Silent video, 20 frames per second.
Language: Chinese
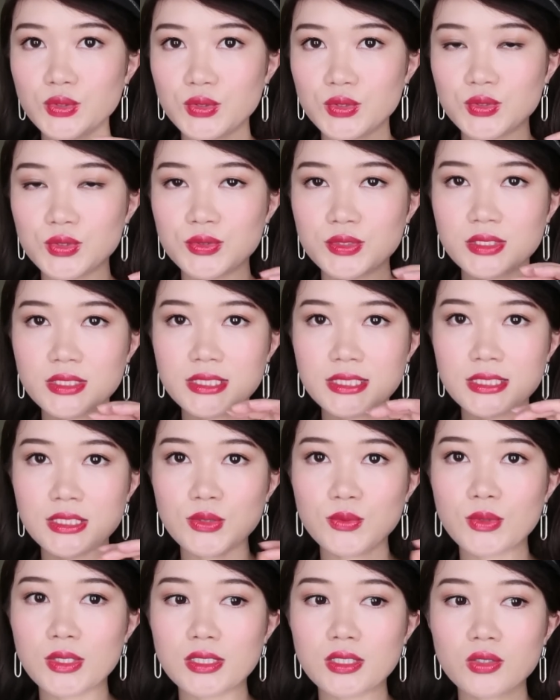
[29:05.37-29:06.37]
去
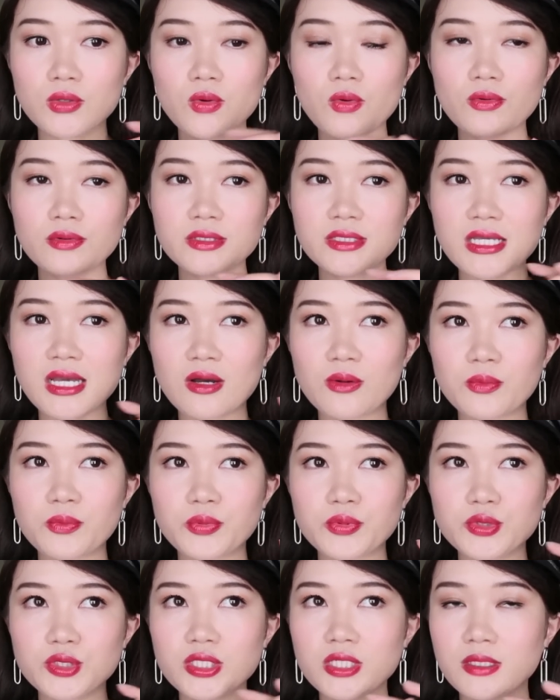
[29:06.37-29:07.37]
细纹的功效
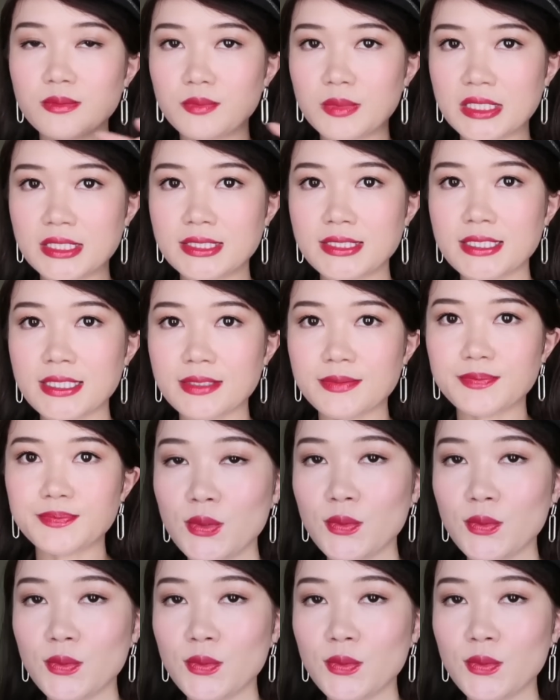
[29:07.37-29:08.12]
不是很明显，